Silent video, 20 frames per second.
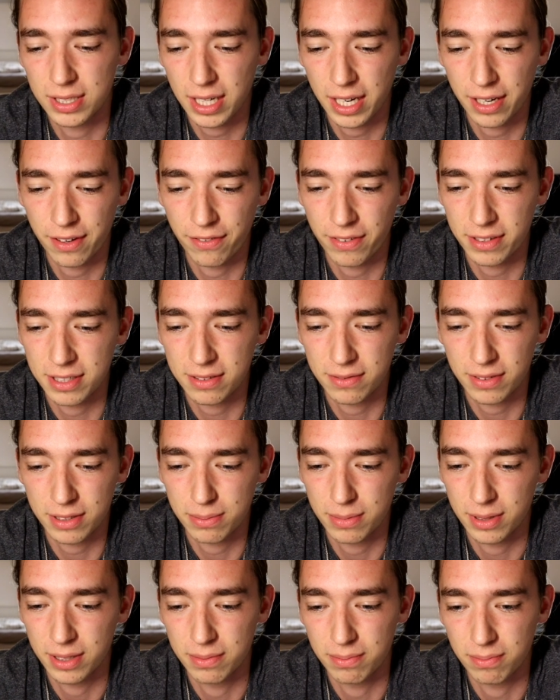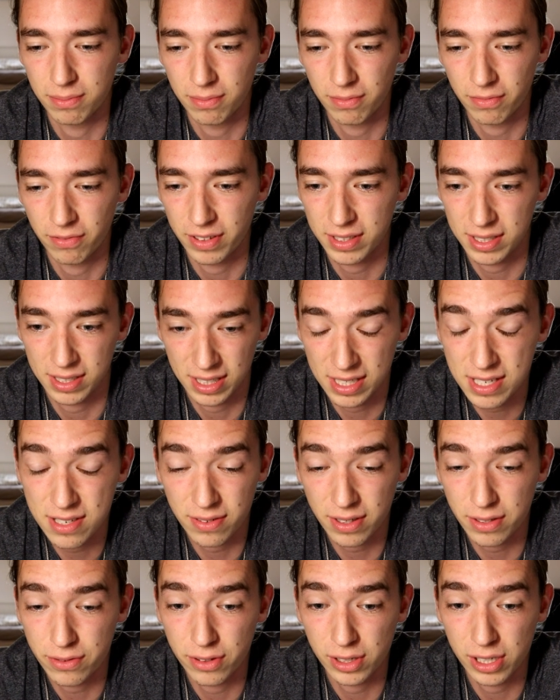ist eigentlich was, was mir, das
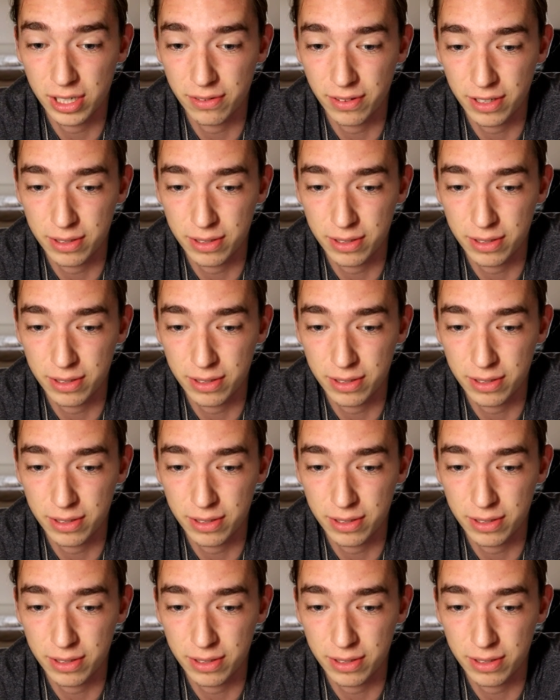ist was wirklich,